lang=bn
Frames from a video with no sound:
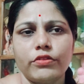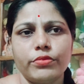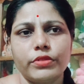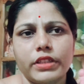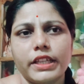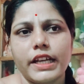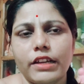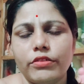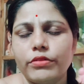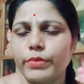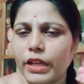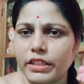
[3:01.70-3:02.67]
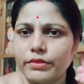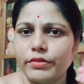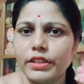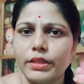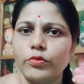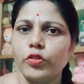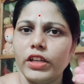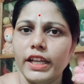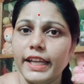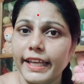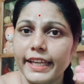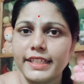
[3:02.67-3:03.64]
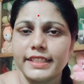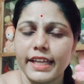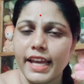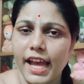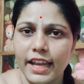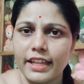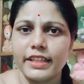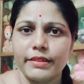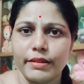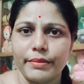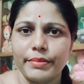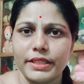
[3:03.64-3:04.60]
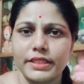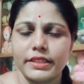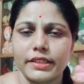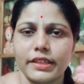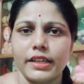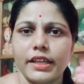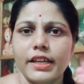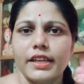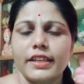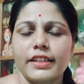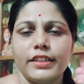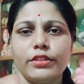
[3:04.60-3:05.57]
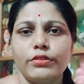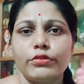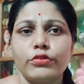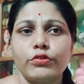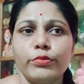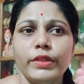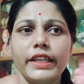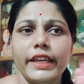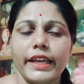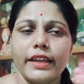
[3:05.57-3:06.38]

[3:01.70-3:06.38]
কারোর প্রতি কারোর মাঝে মধ্যে মন লেগে যায় আলাদা ব্যাপার সেটা কিন্তু তুমি